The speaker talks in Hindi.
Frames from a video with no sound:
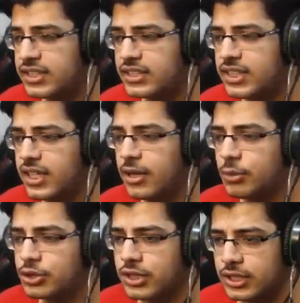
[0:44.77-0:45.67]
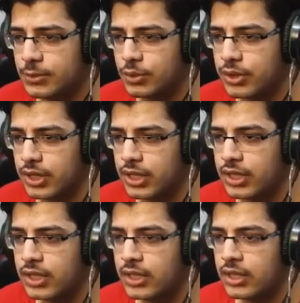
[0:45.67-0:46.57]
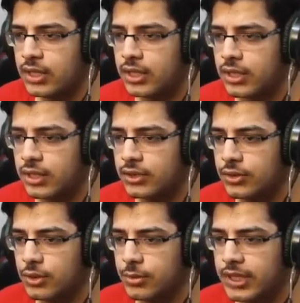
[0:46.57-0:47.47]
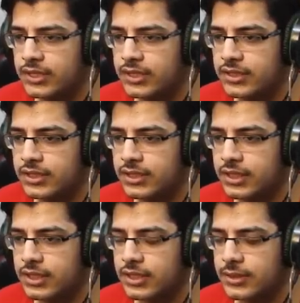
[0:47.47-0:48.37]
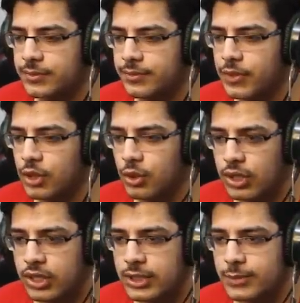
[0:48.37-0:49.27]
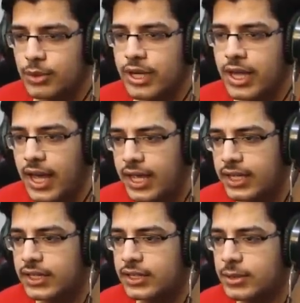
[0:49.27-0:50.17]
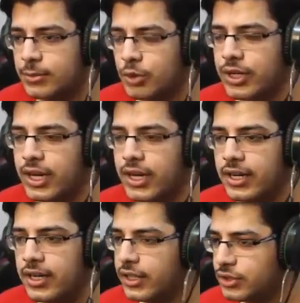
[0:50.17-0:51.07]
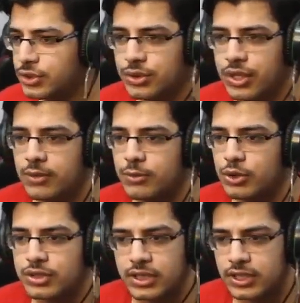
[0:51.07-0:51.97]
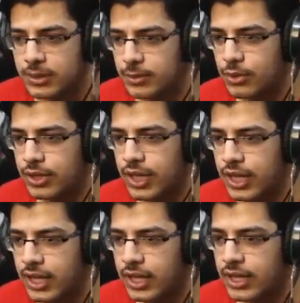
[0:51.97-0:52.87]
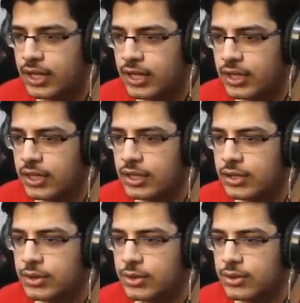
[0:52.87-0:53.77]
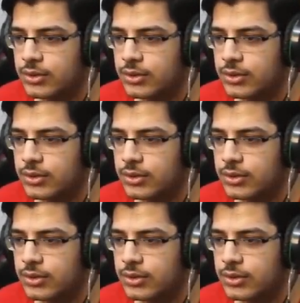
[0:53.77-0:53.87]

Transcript: चीज़ें ना ऑलमोस्ट ख़त्म हो रही हैं जो हमारी चीज़ें थी कोल ख़त्म हो रहा है आयरन ख़त्म हो रहा है रेड स्टोन ऑलमोस्ट ख़त्म हो गया है तो